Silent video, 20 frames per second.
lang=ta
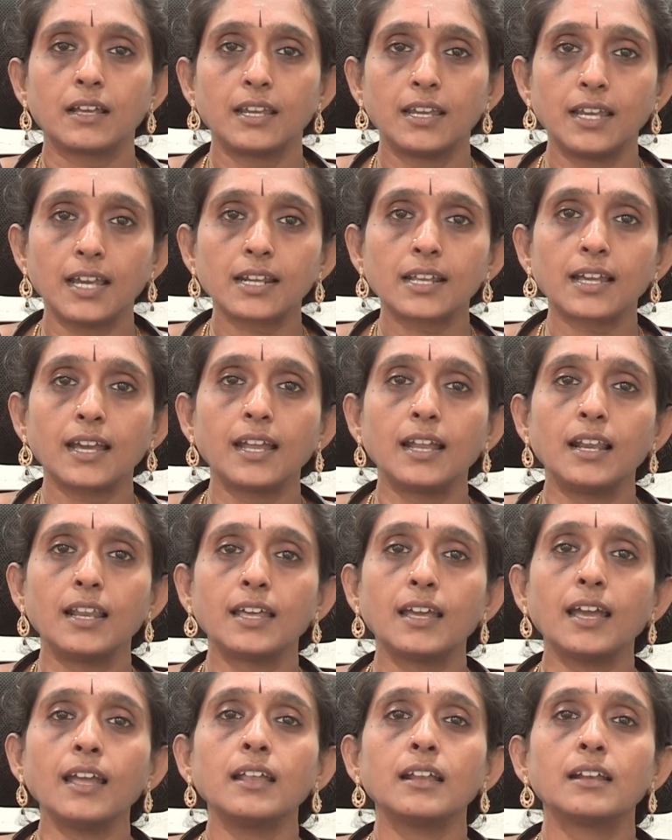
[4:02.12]

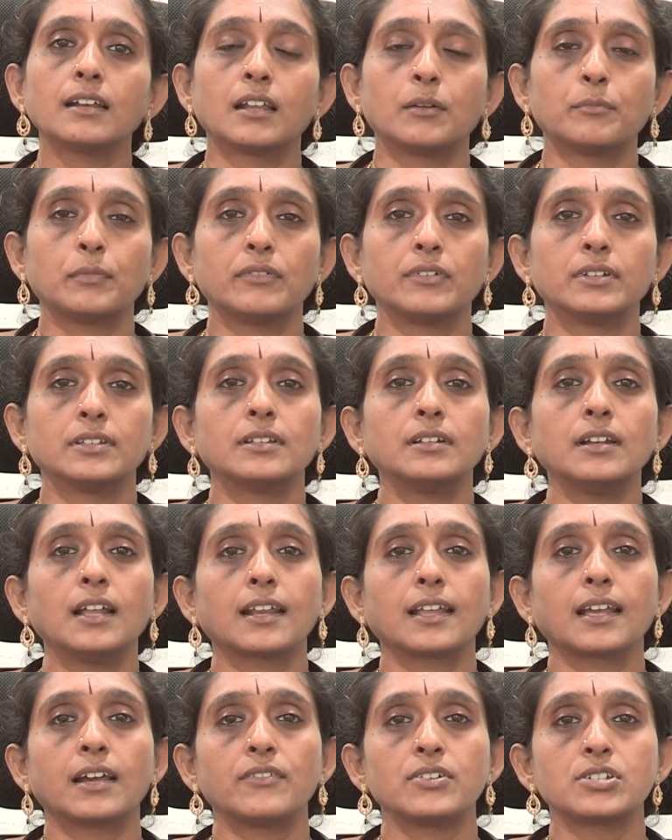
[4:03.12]
இயற்கையிலேயே நம்ம வந்து
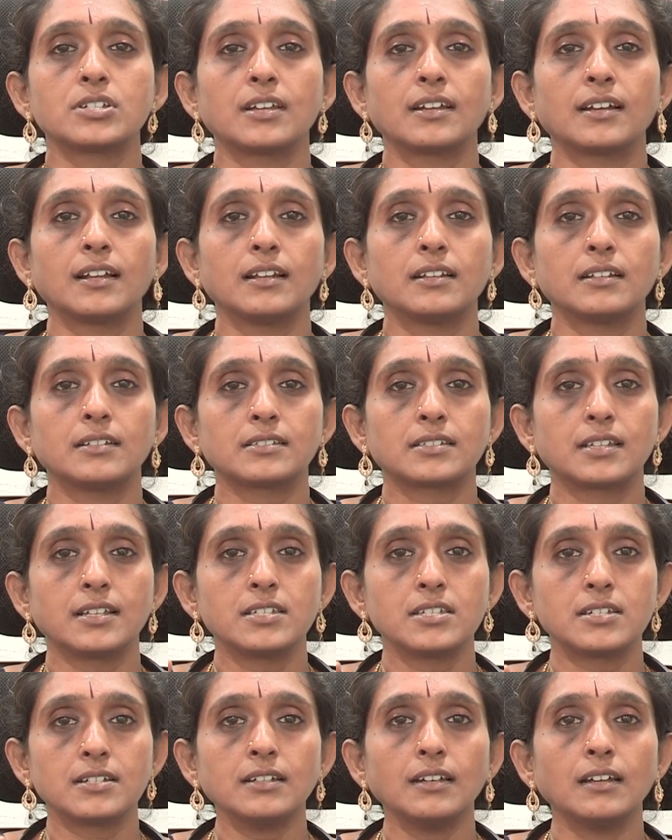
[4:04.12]
நிறையா விஷயங்கள்
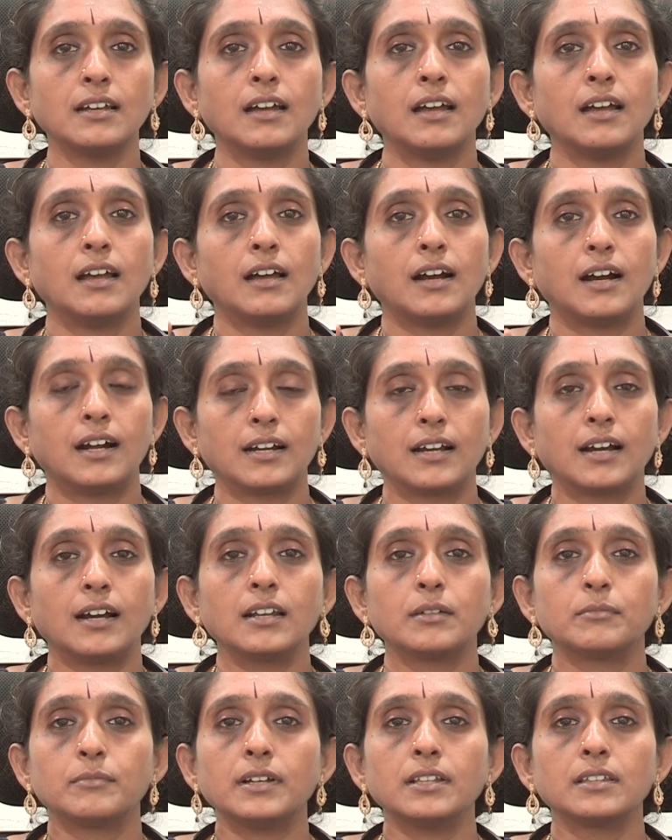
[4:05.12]
செஞ்சு அழகாக
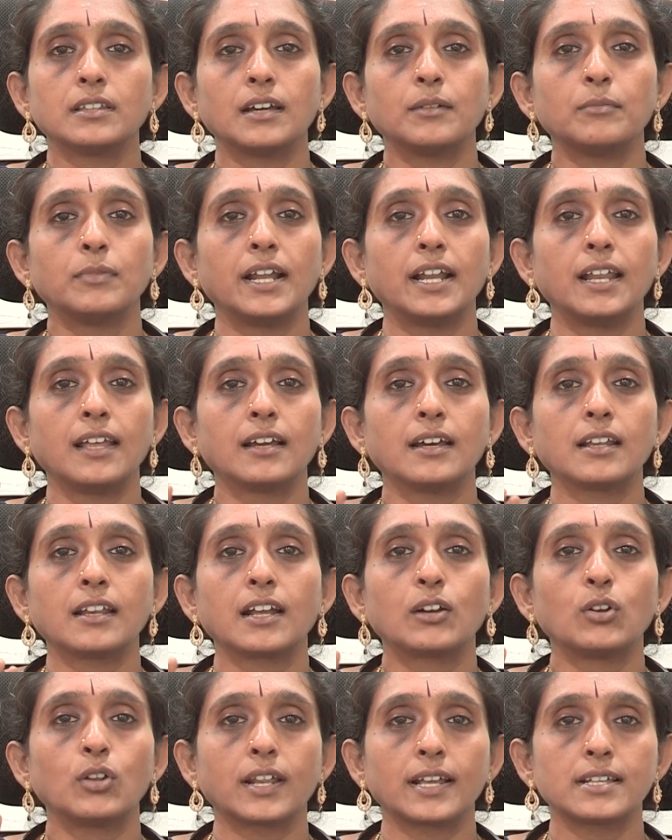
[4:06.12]
நம்ம இந்த ப்ளீடிங்கை
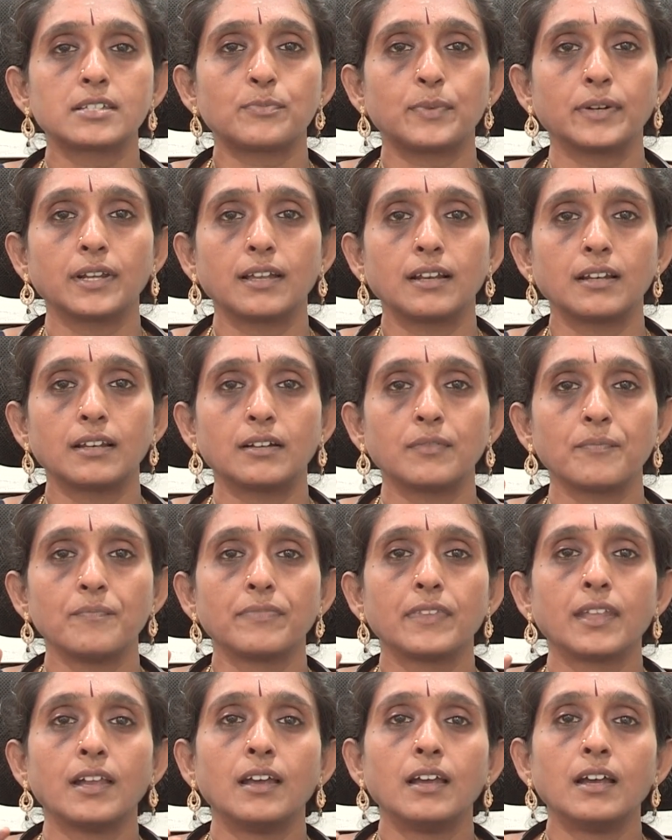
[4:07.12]
ரெகுலரைஸ் பண்ணிடலாம்
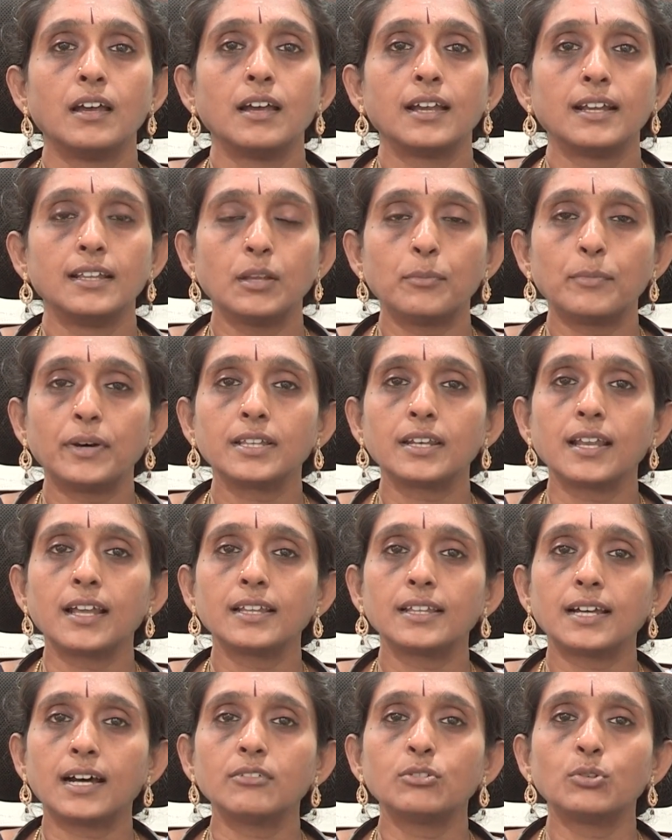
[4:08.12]
இந்த மாதிரி
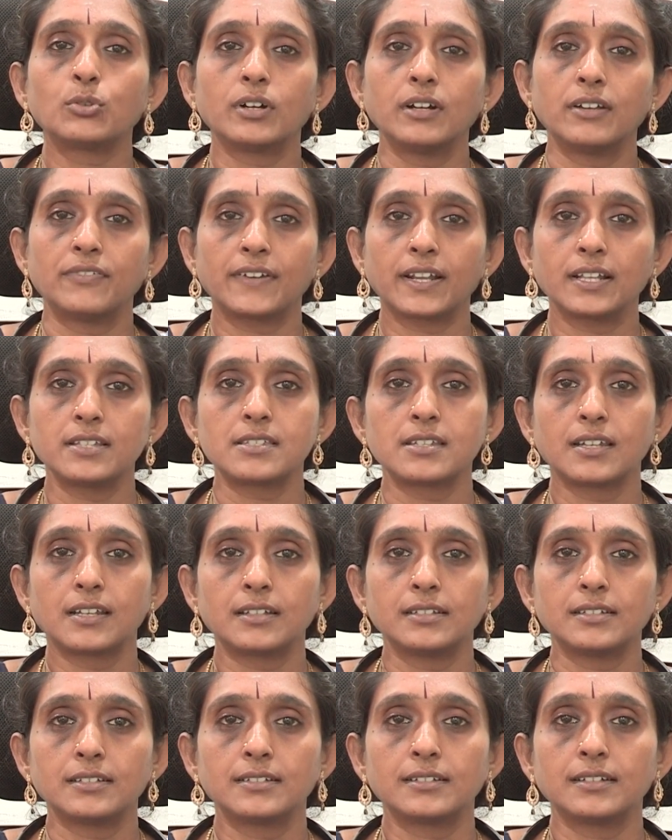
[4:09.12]
ஏதாவது ஒரு டிஃப்ரென்ஸ்
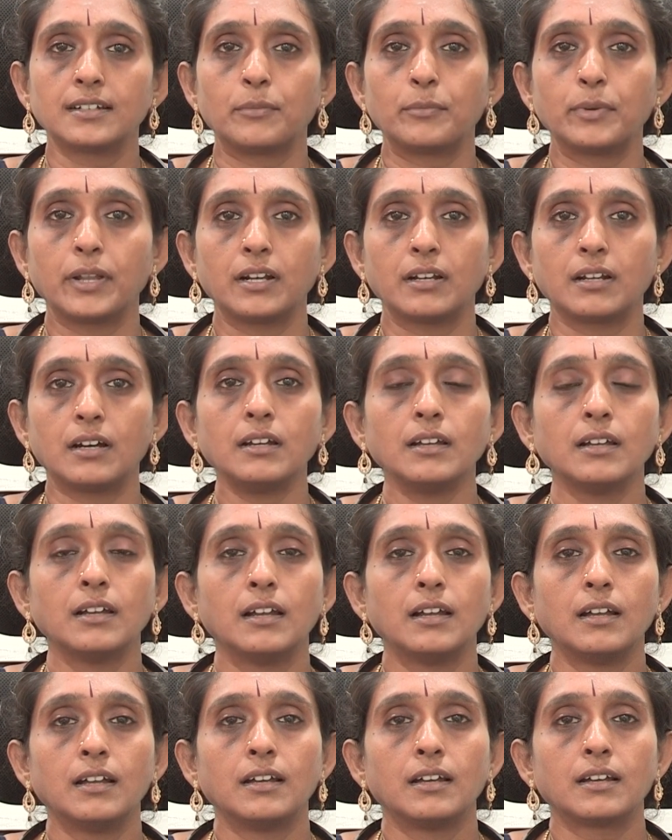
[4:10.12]
இருந்தது அப்படின்னா
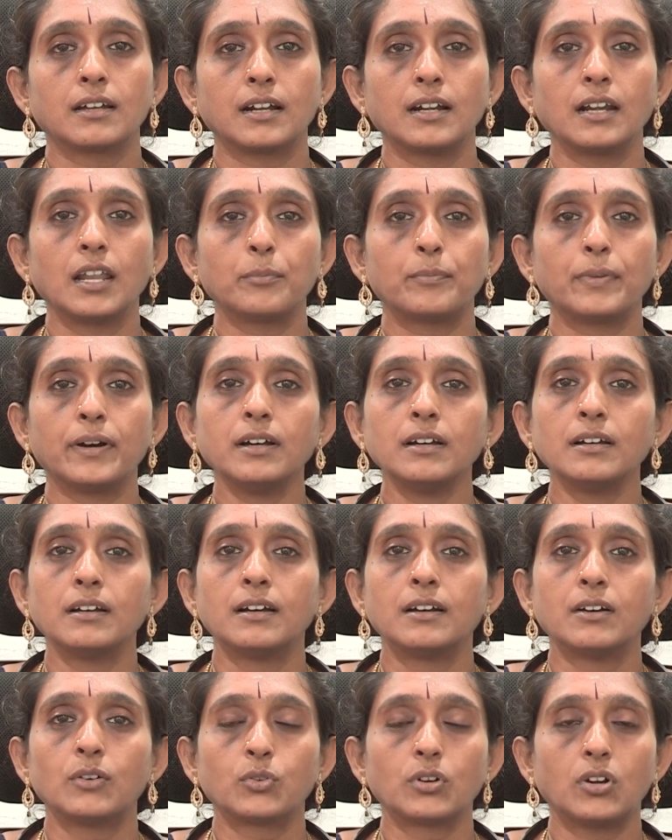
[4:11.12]
கண்டிப்பாக
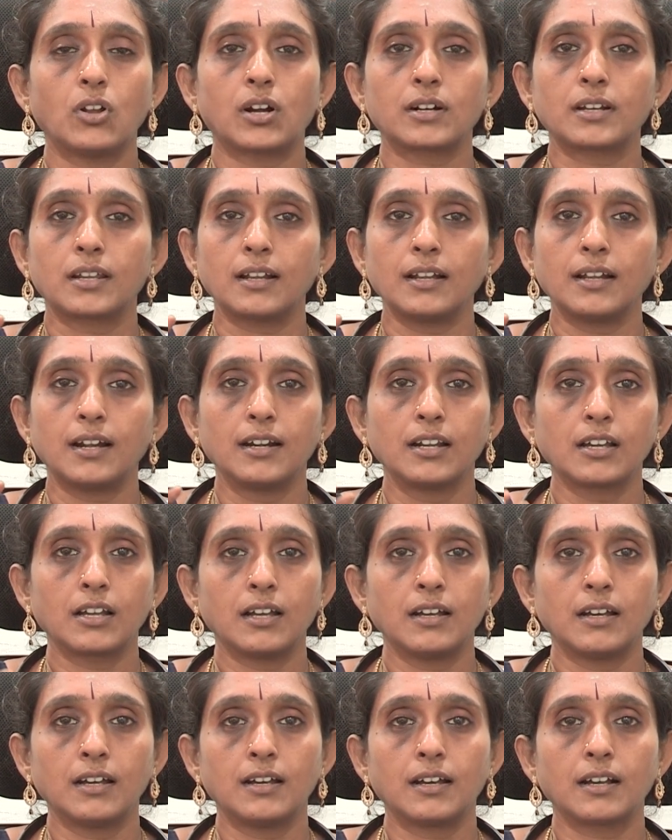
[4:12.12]
ஒரு டாக்டரை அனு
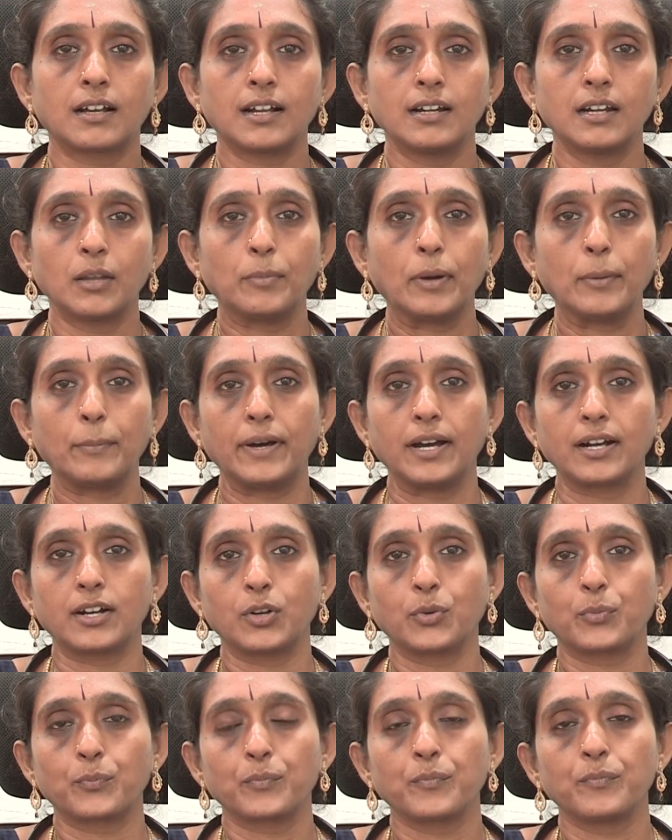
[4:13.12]
கண்டிப்பாக
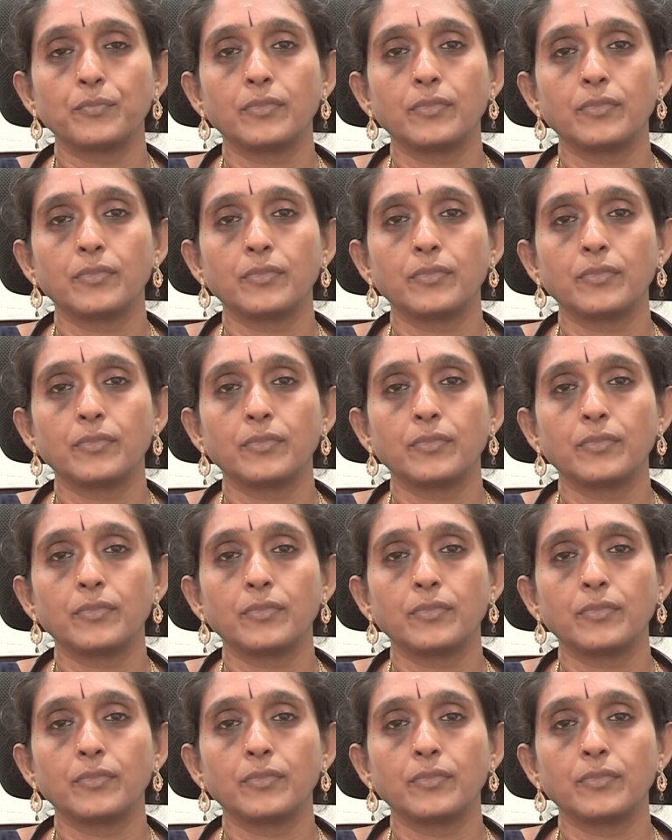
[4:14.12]
பார்க்கணும்